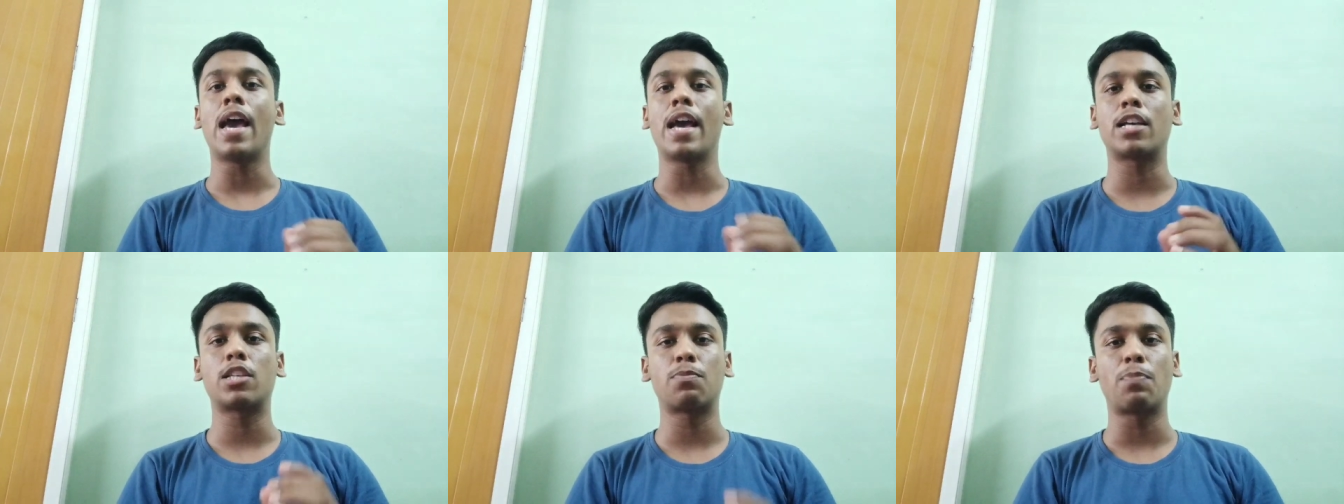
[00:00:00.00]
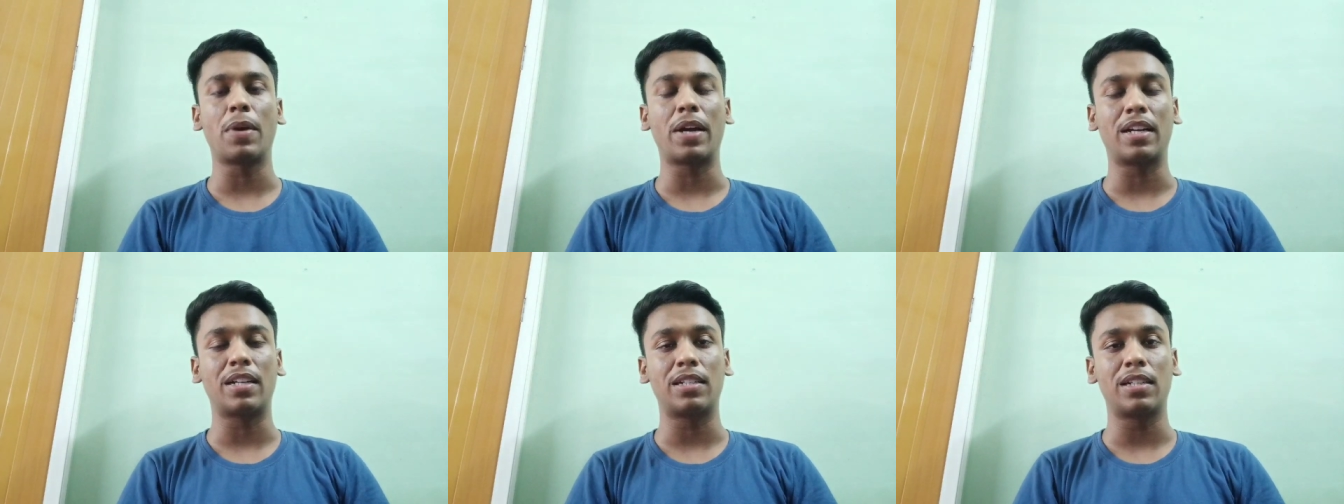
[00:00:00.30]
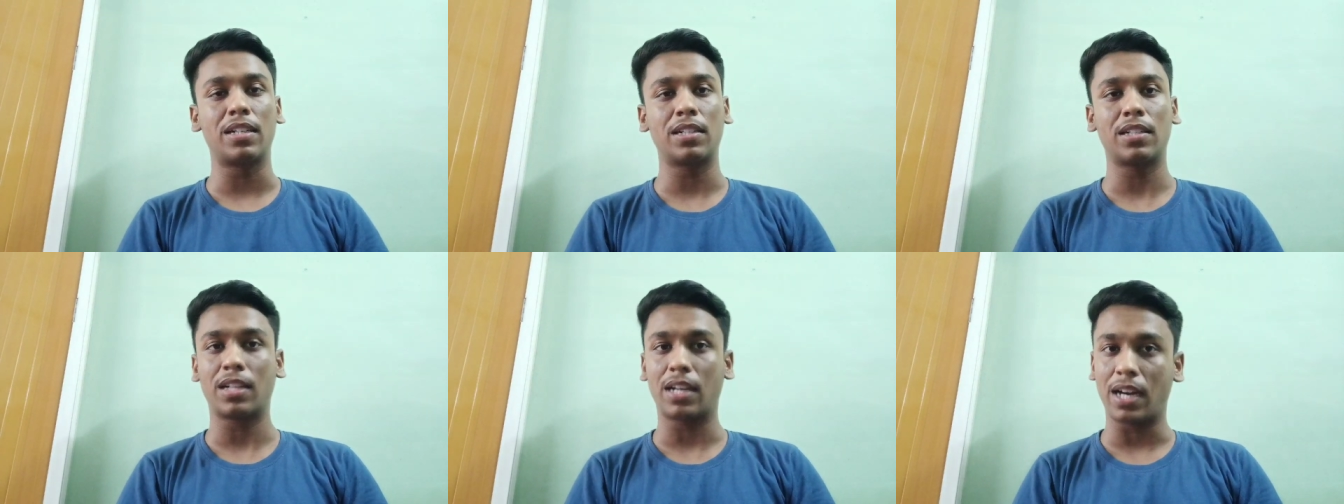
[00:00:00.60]

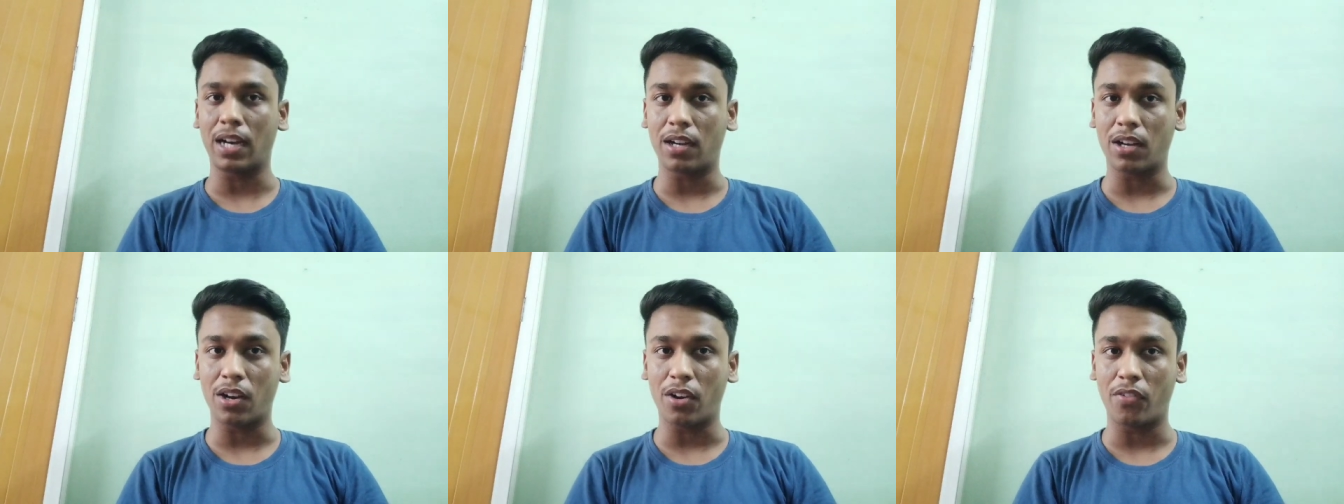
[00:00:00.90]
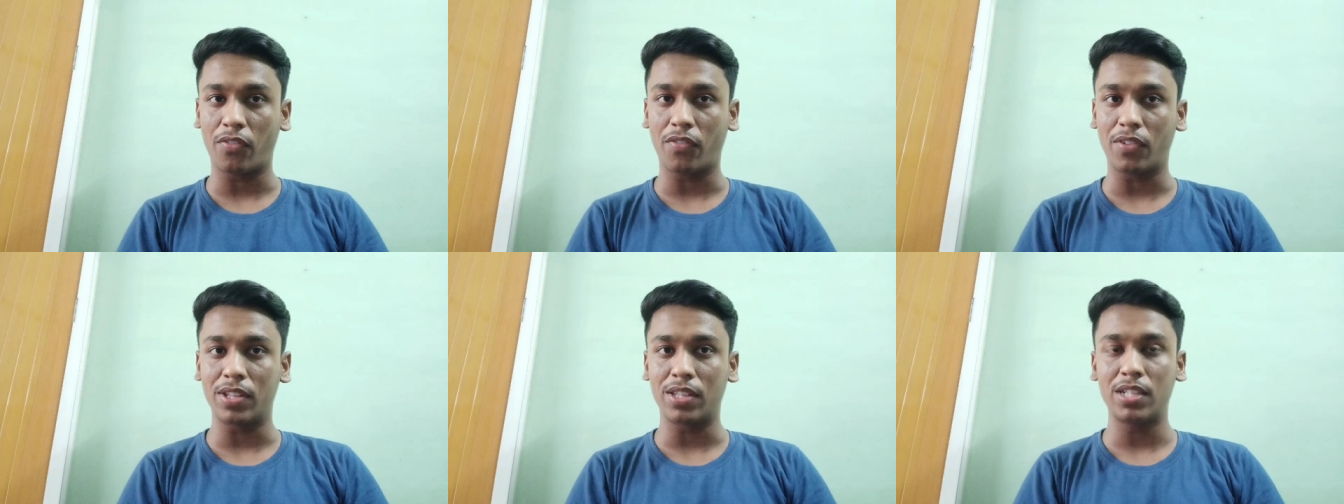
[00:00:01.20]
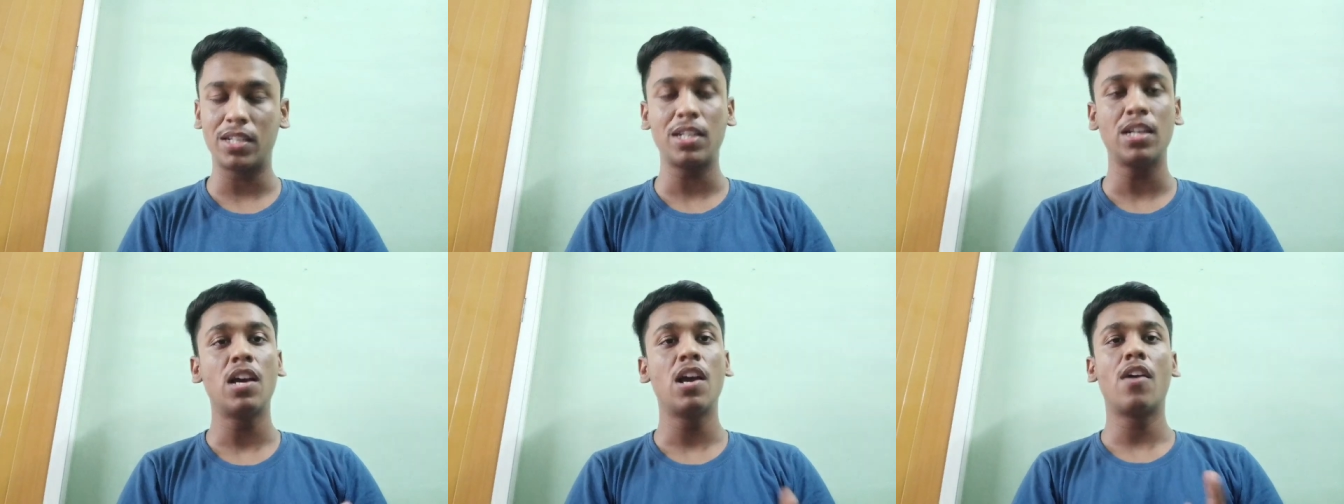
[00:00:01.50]
எக்ஸ்பெக்டட் கட் ஆஃப்
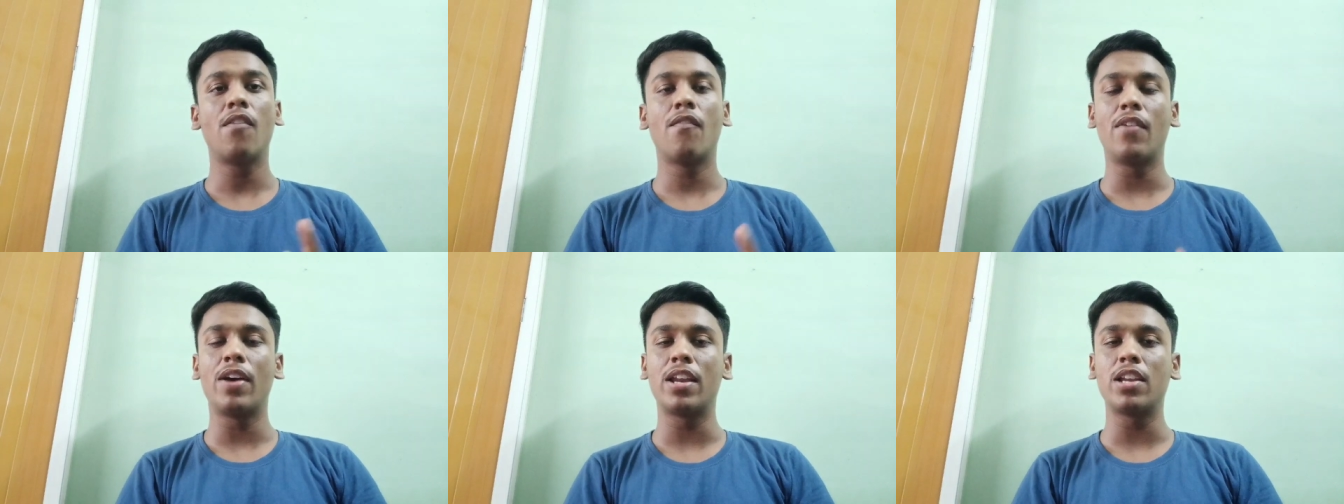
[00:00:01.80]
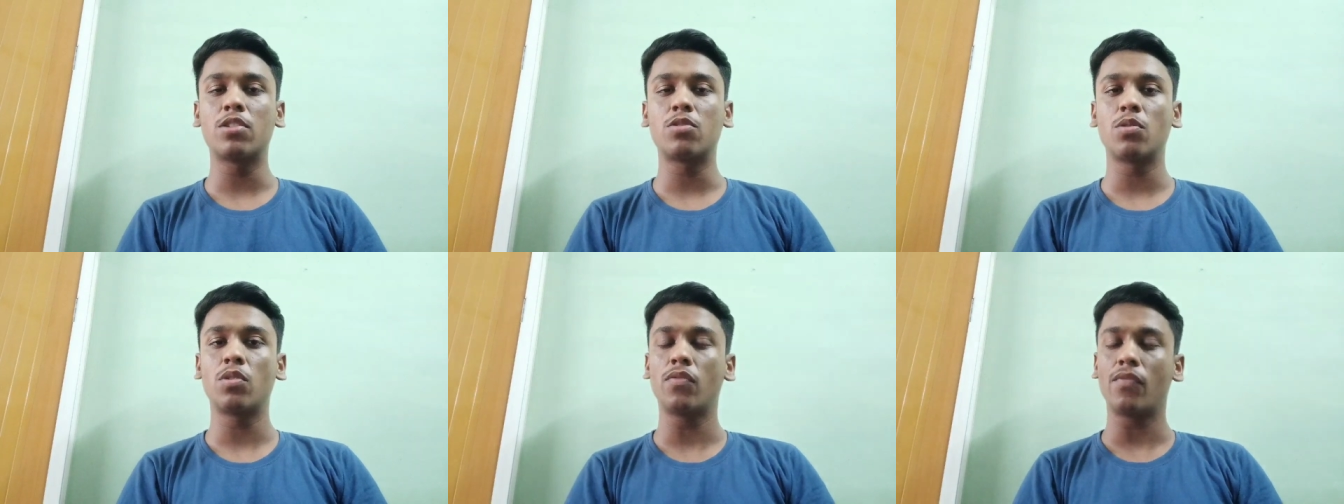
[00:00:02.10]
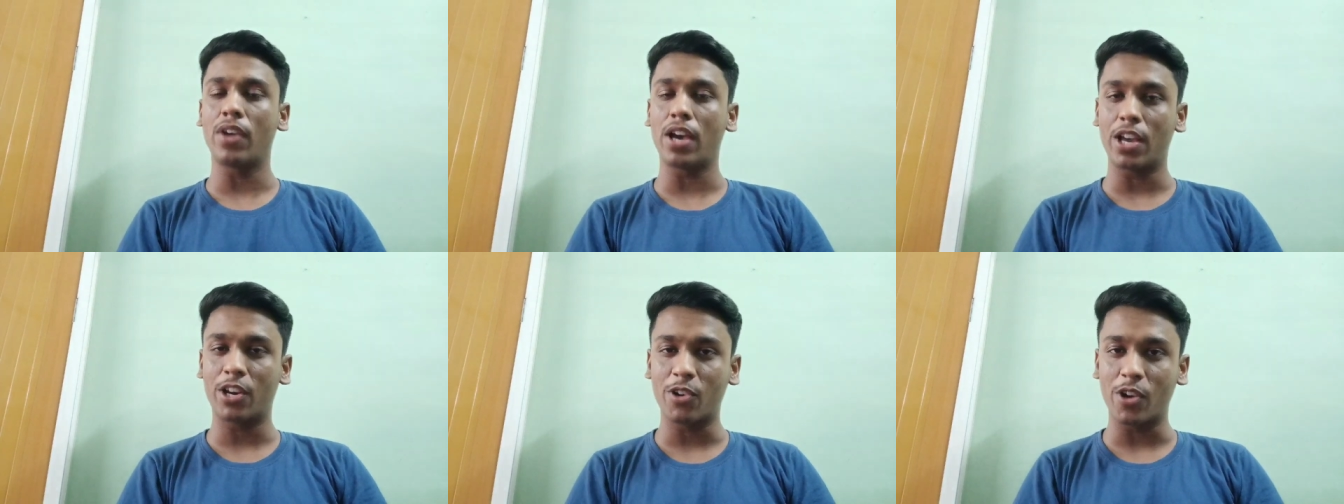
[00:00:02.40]
வந்துட்டு வெரி சூன்
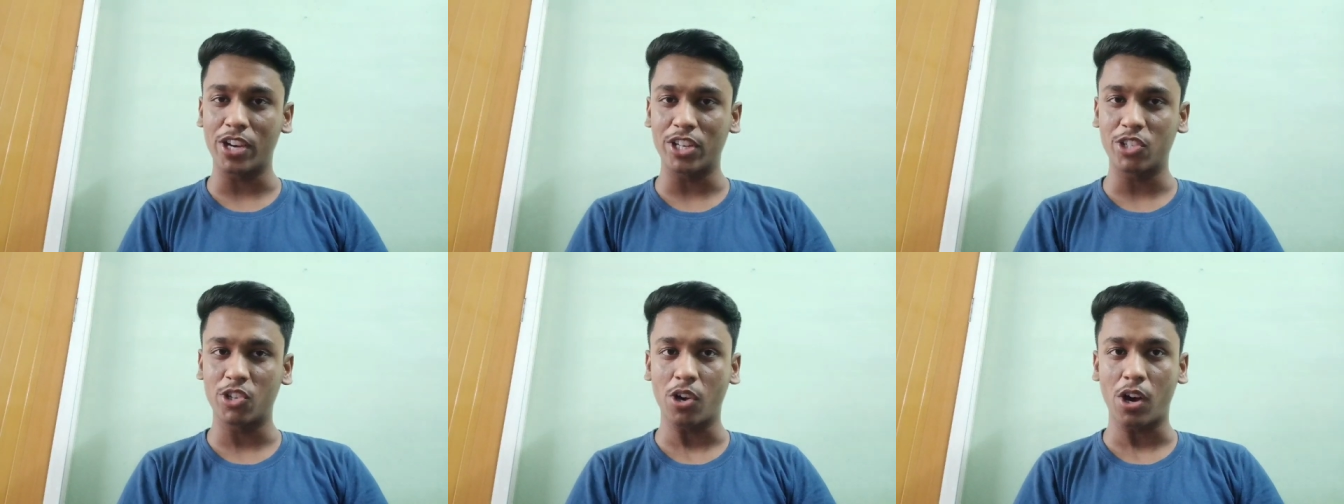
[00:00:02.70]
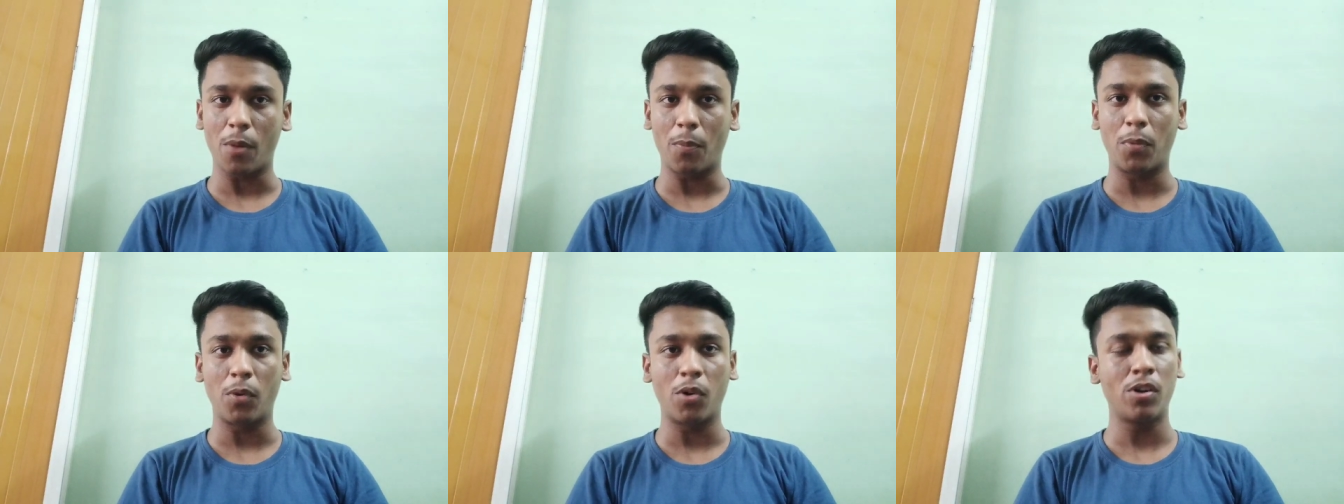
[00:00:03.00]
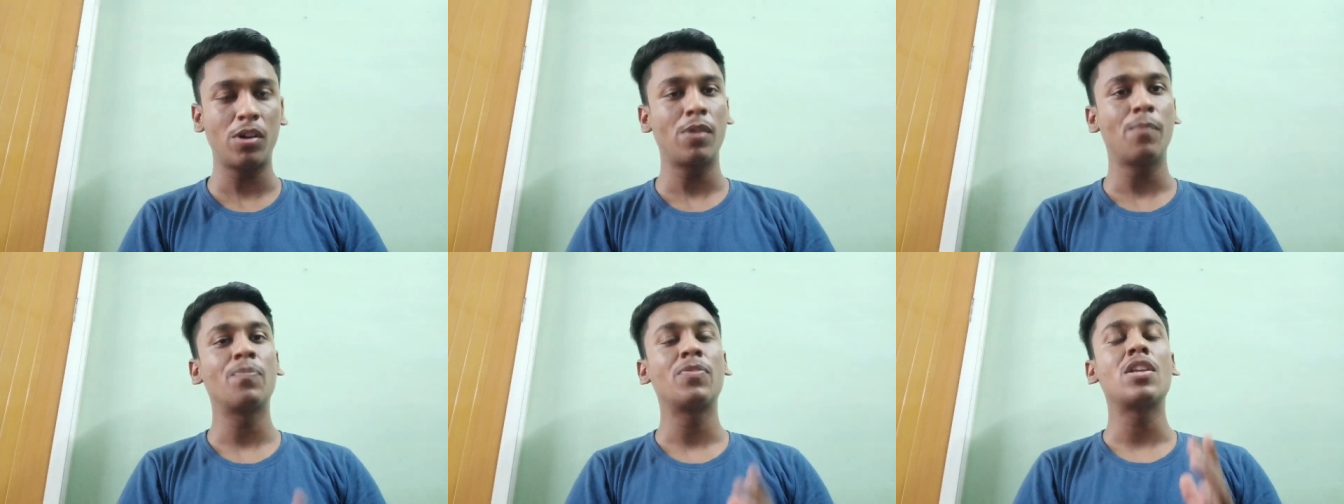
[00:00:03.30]
வி ஆர் கோயிங் டு
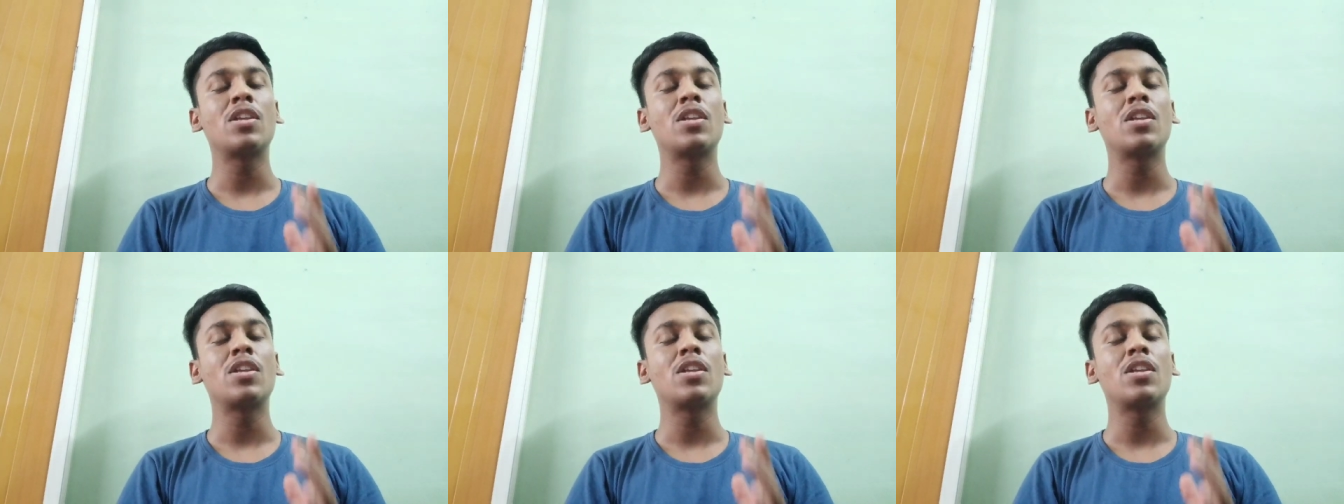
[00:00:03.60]
அப்லோட்